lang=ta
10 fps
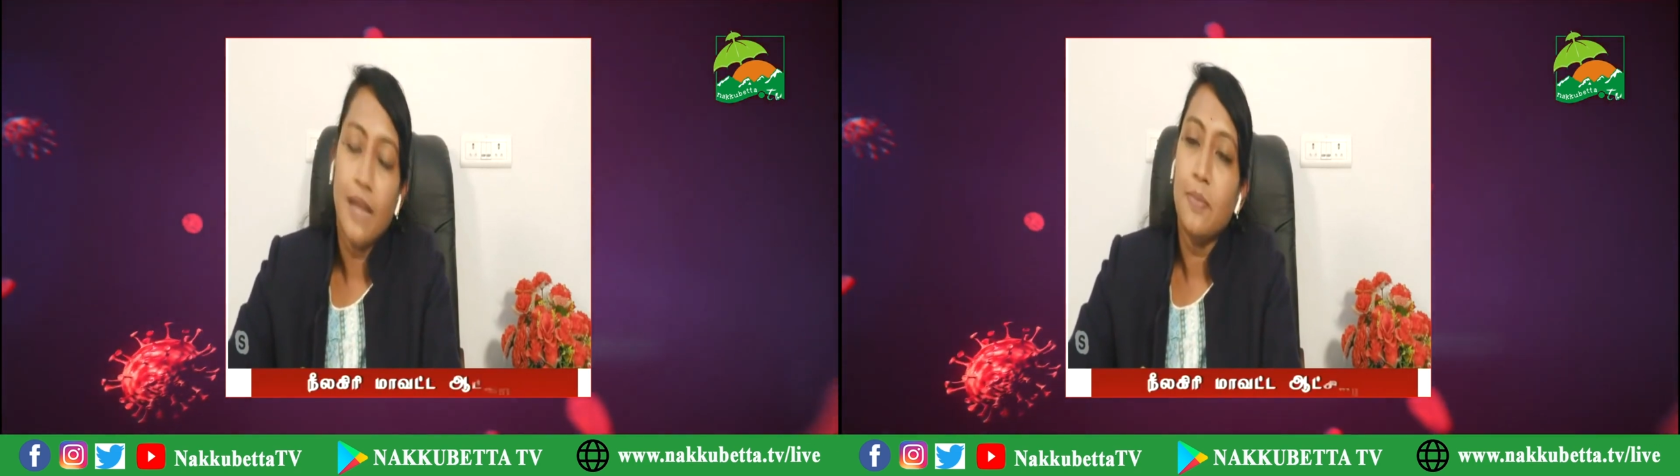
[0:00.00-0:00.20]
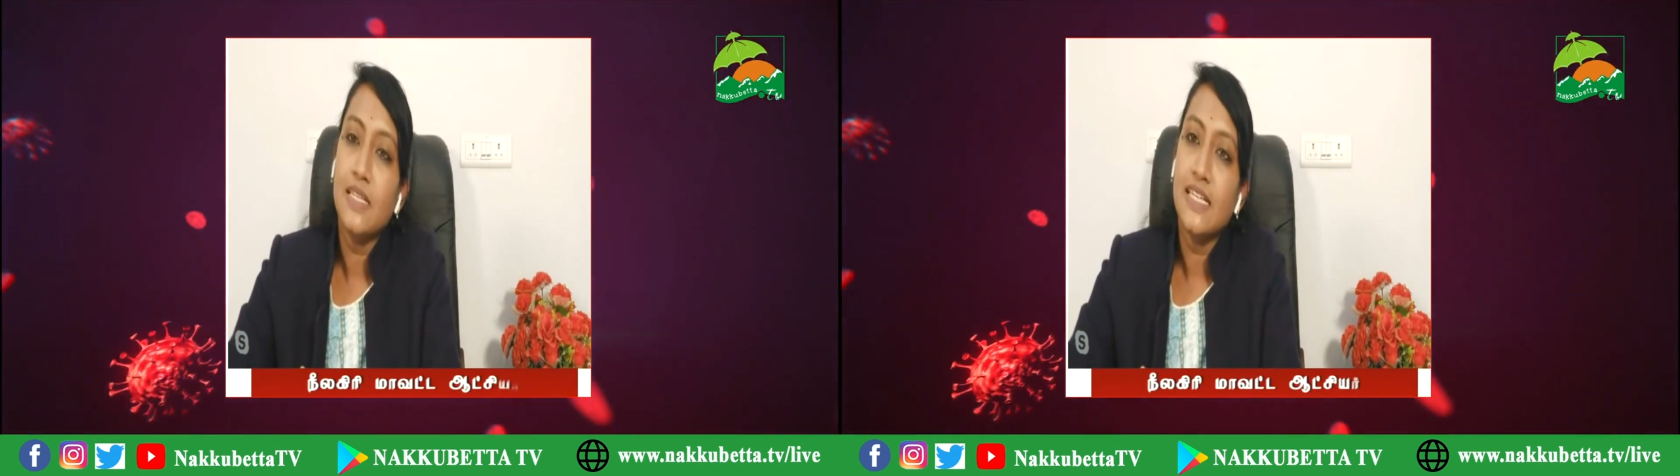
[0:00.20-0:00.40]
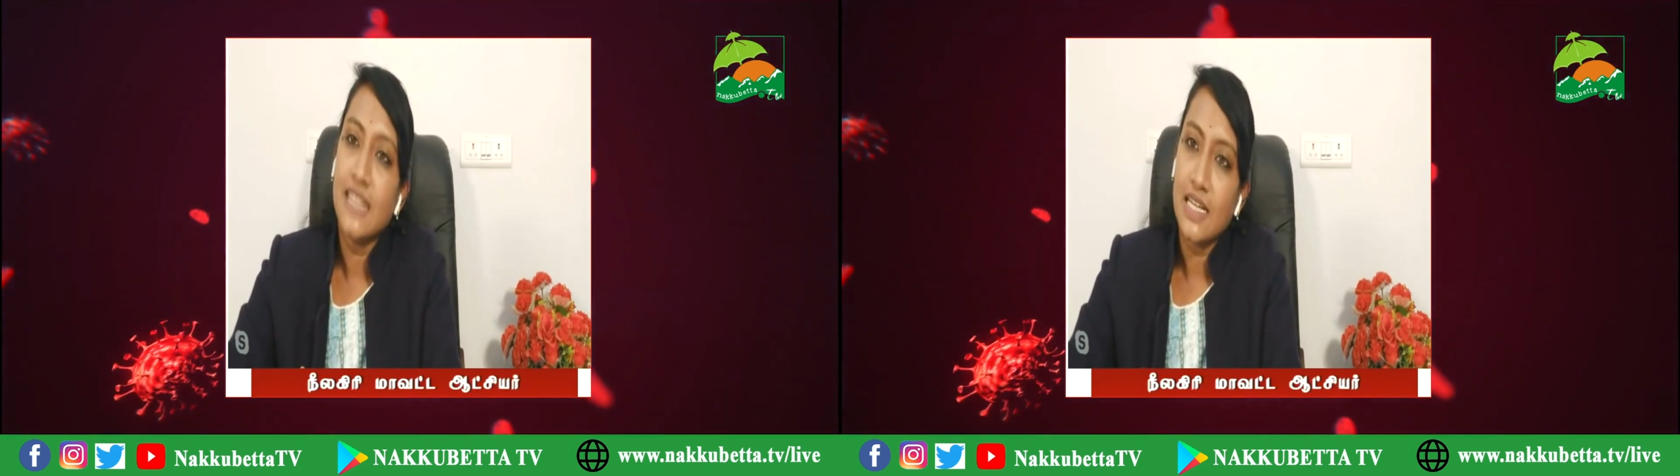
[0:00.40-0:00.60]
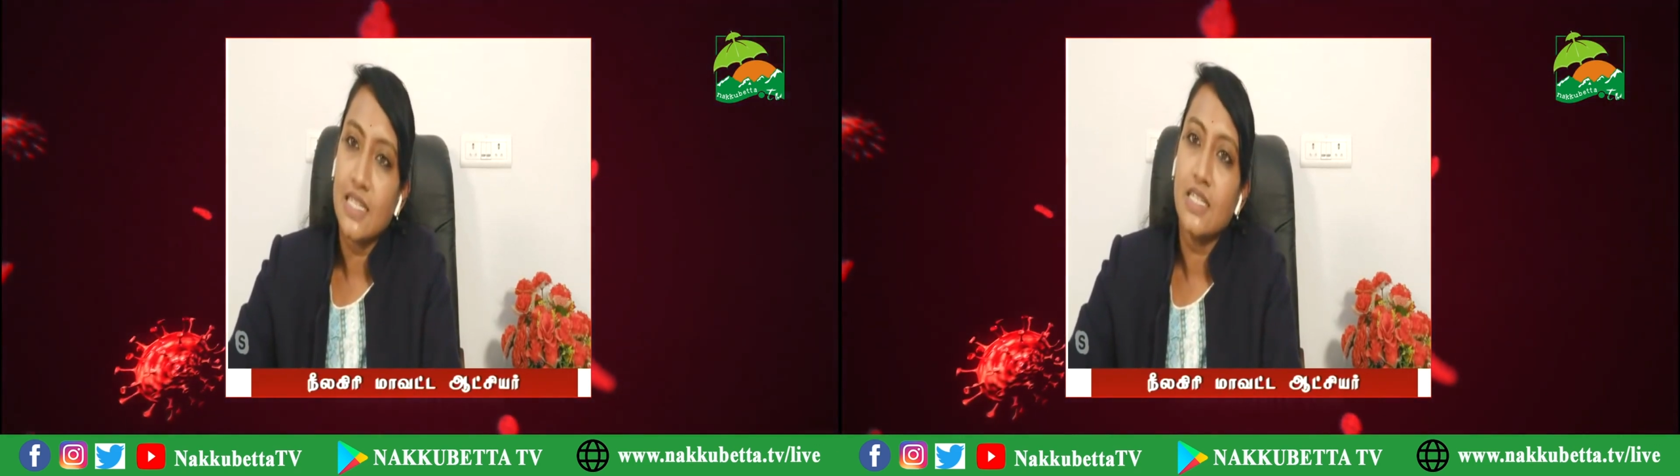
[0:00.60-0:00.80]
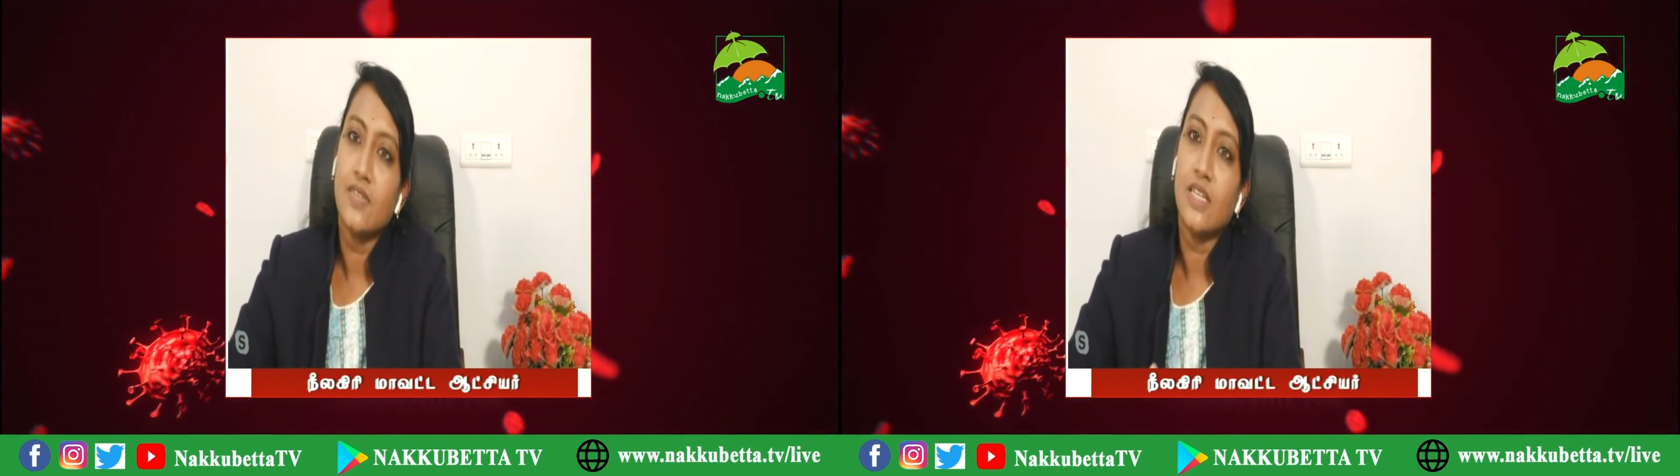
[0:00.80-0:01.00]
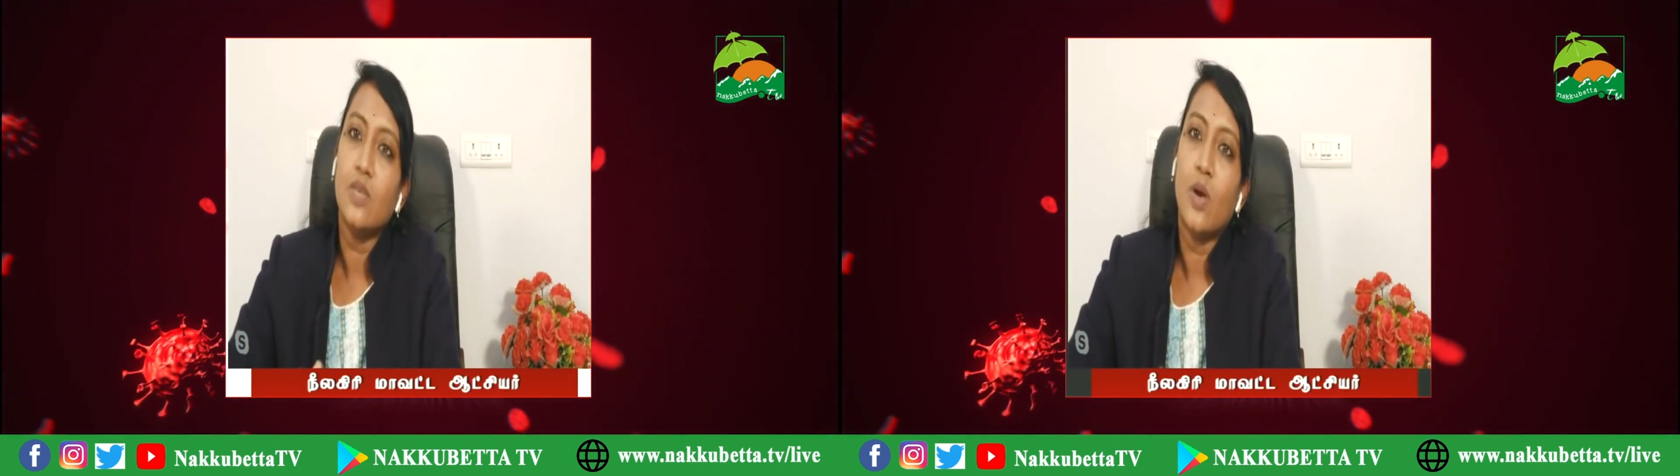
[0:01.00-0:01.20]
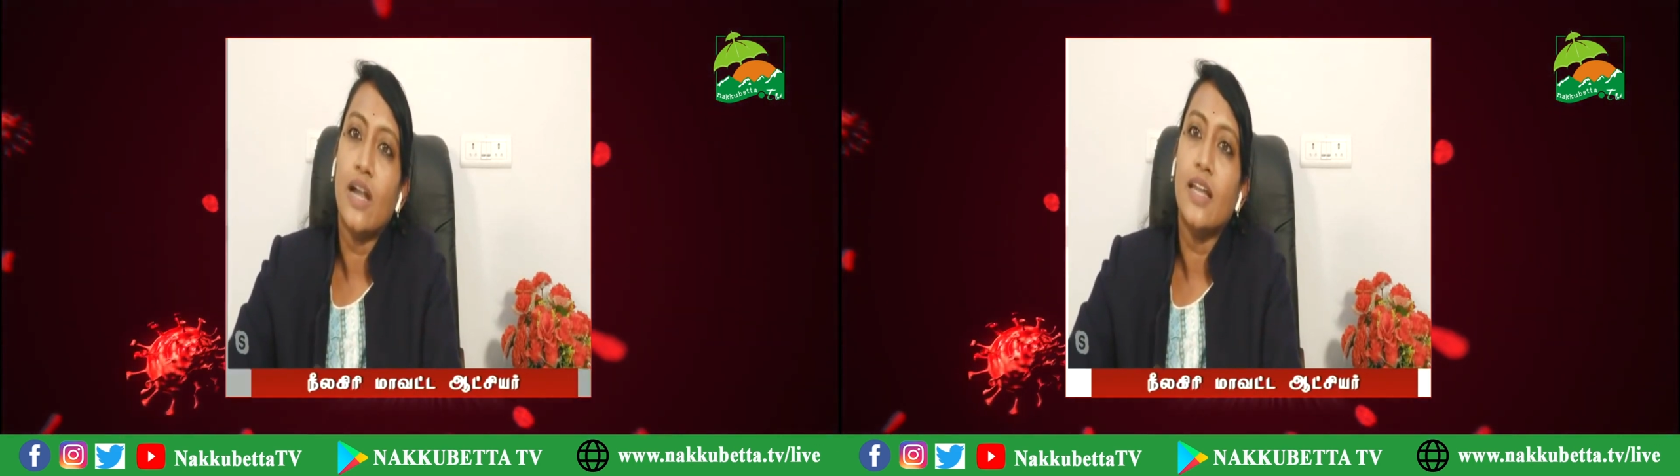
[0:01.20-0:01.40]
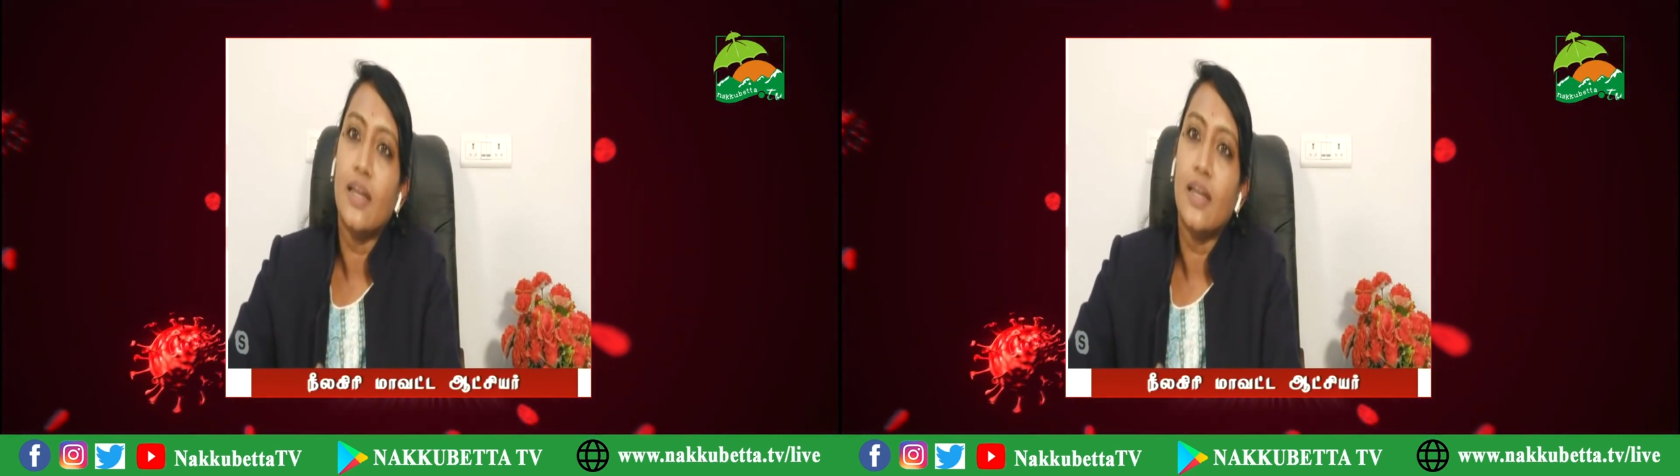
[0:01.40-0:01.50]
ஐபிசி செக்ஷன்ஸ் வந்து ஒன்